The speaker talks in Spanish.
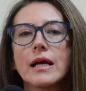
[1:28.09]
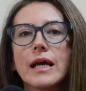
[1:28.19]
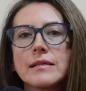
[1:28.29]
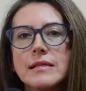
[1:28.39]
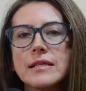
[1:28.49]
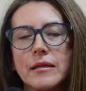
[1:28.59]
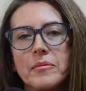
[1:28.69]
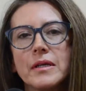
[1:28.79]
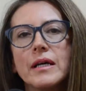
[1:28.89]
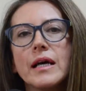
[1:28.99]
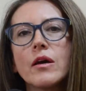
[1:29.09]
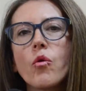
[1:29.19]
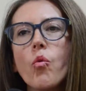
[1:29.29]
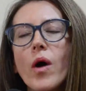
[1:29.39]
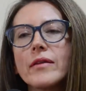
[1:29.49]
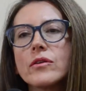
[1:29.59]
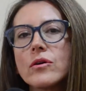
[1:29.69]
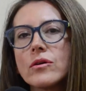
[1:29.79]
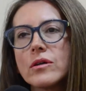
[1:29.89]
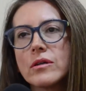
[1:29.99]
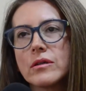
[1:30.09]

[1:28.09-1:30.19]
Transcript: Es decir, cuando